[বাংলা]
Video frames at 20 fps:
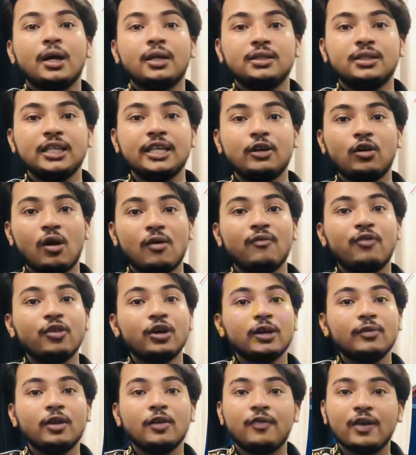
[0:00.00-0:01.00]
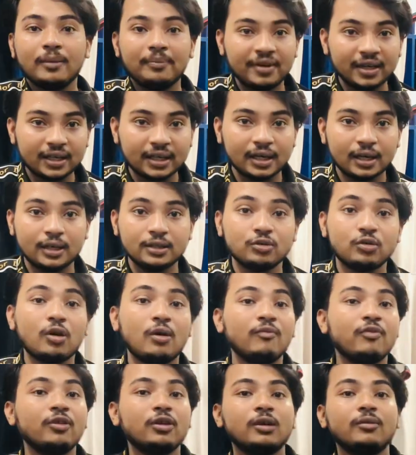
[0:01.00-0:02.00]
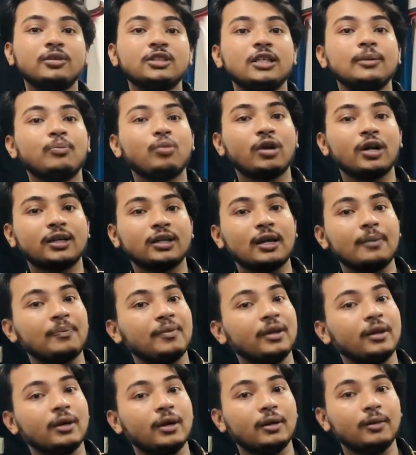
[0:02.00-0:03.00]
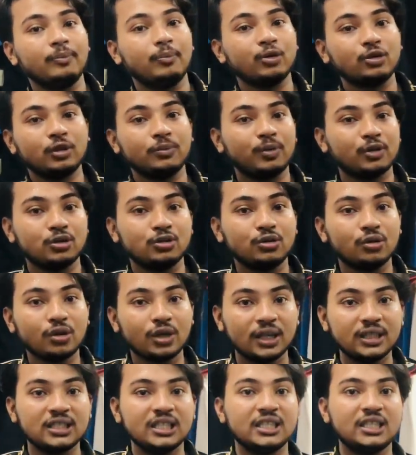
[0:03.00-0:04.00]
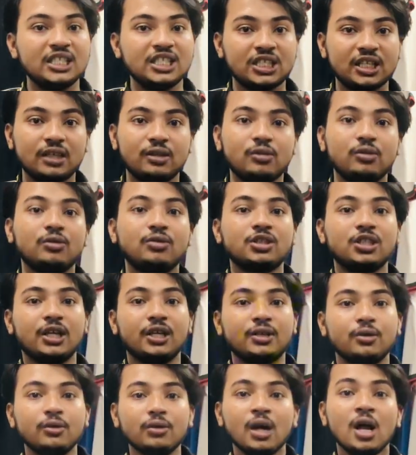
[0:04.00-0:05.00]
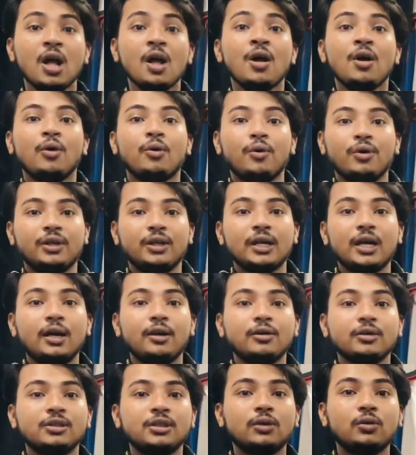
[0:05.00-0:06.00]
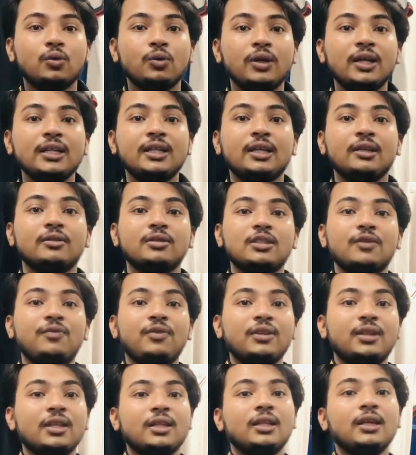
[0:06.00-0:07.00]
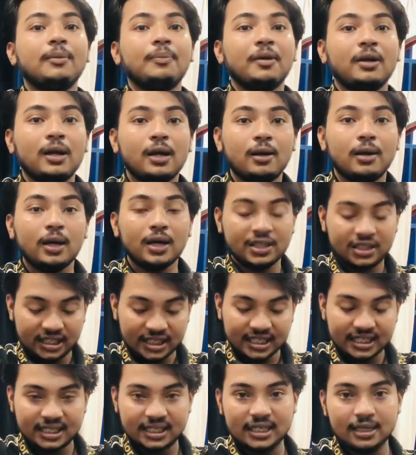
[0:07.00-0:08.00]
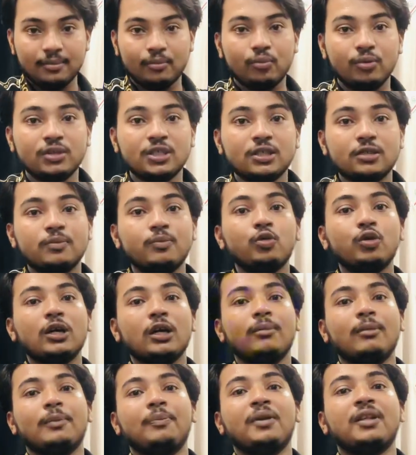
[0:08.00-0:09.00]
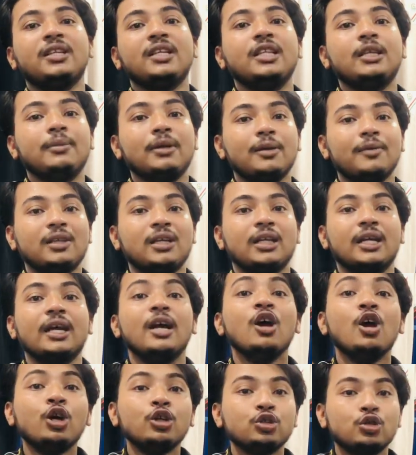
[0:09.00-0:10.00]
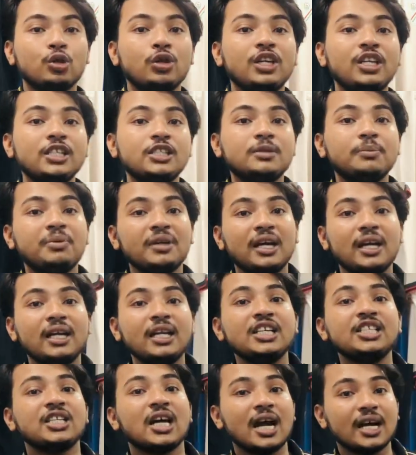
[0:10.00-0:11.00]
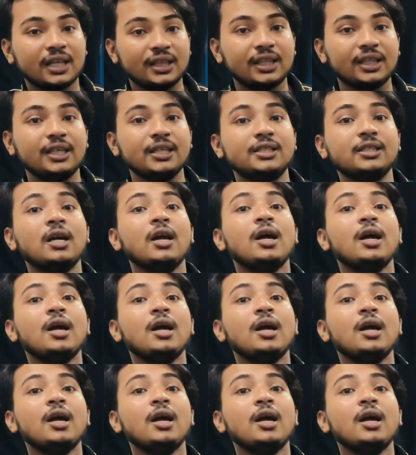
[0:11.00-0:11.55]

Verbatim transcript: যেই কমফোর্টেবল ফ্যাব্রিক কমফোর্টেবল যে প্রোডাক্টটা আপনি পড়তে পছন্দ করেন যে টি শার্ট হোক শার্ট হোক ওইটা হচ্ছে খুলে দেন হচ্ছে ফিতা দিয়ে আপনারা চেস্টের জাস্ট বুকের মাপটা দিয়ে দেবেন আমাদেরকে চল্লিশ বিয়াল্লিশ আটত্রিশ